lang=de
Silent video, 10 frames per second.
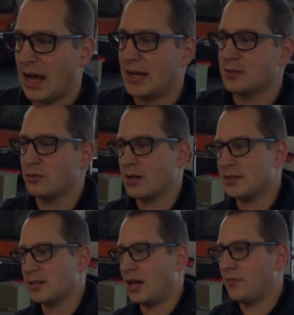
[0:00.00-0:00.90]
Also
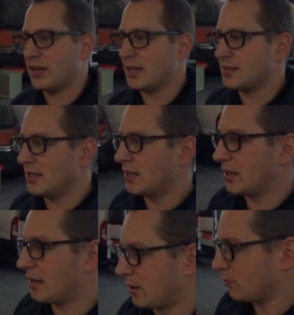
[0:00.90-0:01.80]
ganz klar, wenn ich jetzt
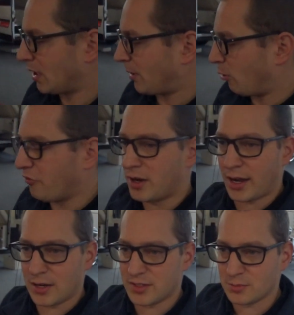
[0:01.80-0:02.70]
hingehen kann und habe
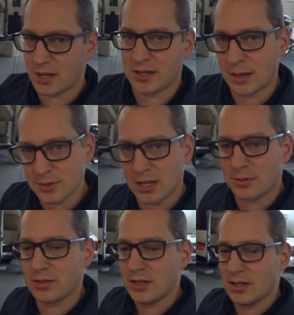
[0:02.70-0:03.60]
Aufverkeile, was man gerade gehabt
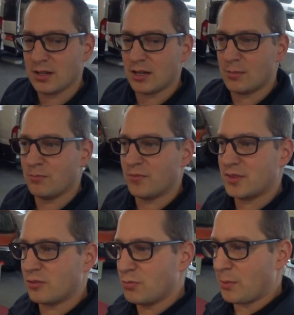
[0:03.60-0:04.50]
habe, ähm,
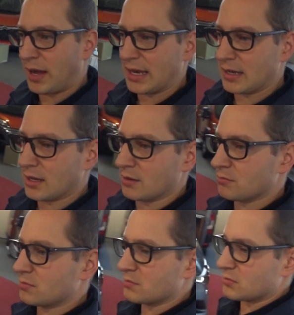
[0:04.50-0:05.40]
zu mir meine, ich
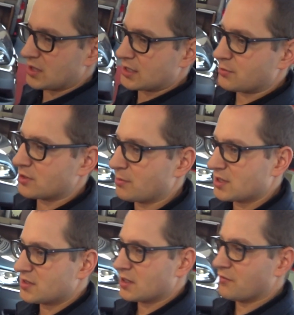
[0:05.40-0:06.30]
sage jetzt mal, zum
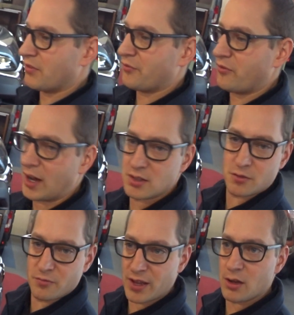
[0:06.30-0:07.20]

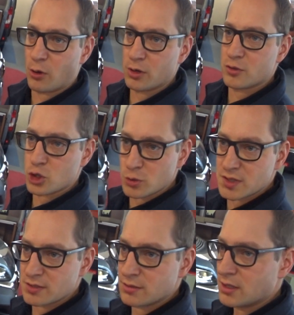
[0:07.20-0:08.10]
Fahrzeug vom Wegroller zu
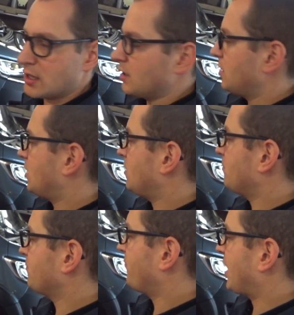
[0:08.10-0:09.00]
schützen,
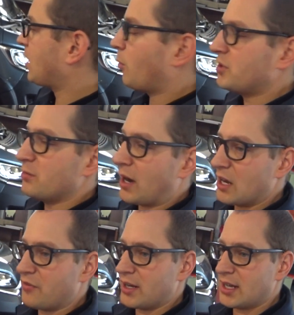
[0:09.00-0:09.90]
ähm, wäre
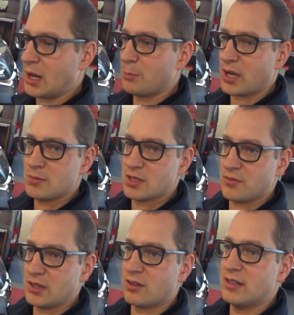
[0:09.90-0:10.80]
optimalfall die Handbremse im
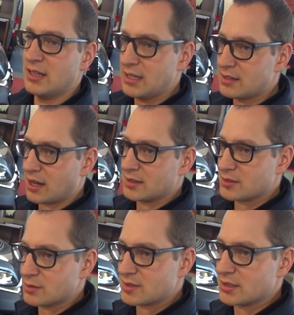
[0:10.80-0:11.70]
Winter nicht
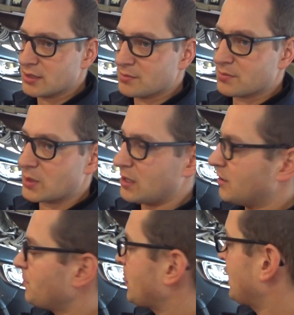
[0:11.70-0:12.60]
anzuziehen. Ja?